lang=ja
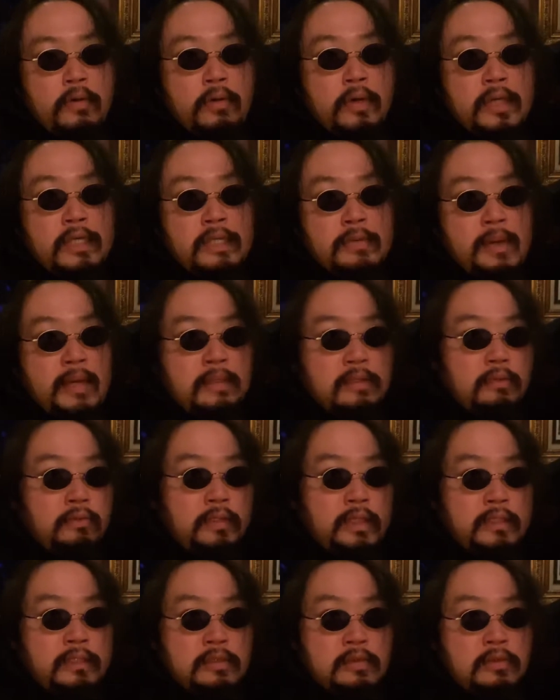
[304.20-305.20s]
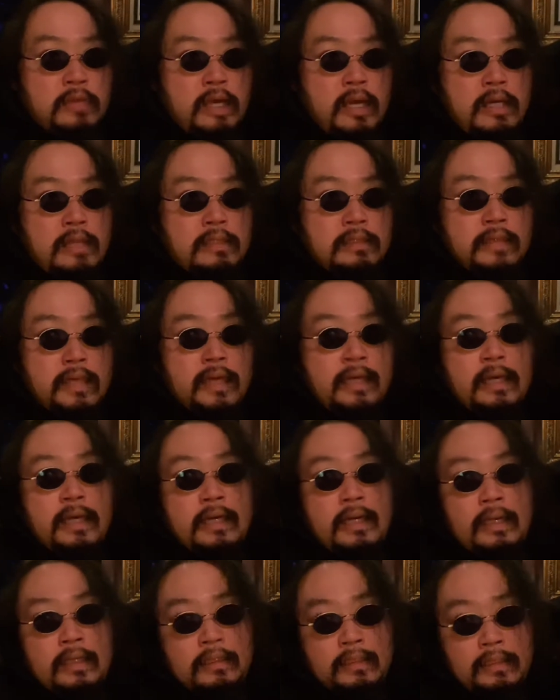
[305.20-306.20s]
駅前に同じような居酒屋
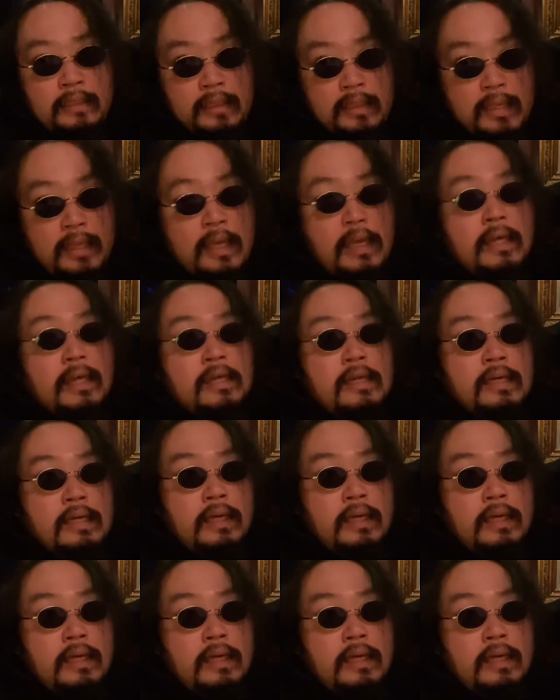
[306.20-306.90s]
があって、